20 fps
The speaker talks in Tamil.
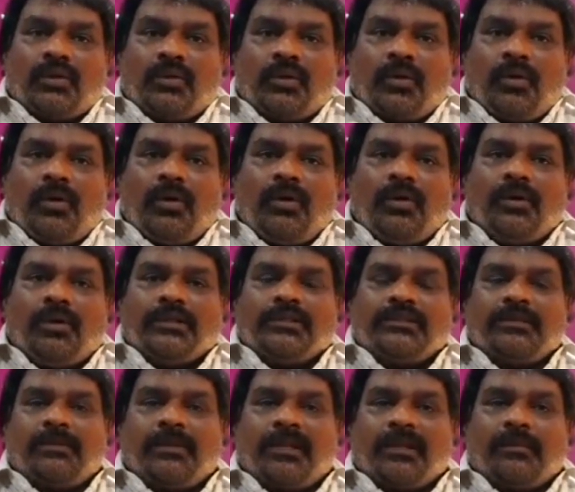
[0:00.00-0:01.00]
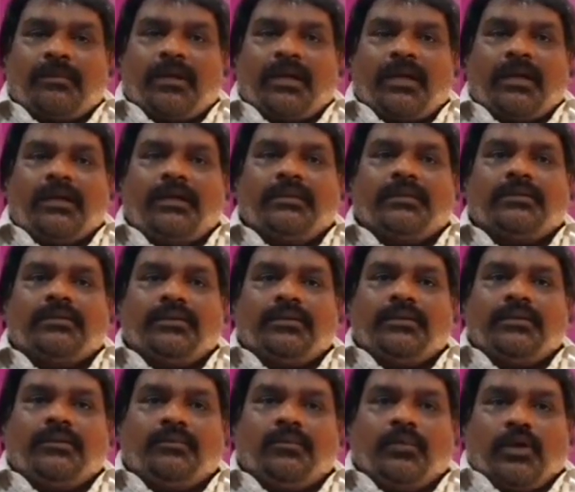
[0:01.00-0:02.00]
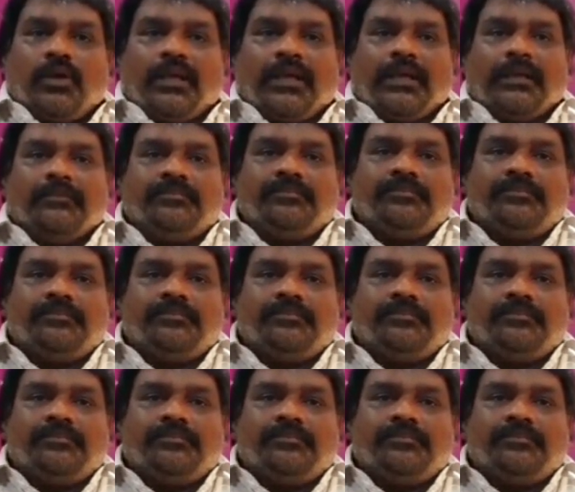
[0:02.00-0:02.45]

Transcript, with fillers: தோல் நோய் சம்பந்தமான ஒரு மூலிகை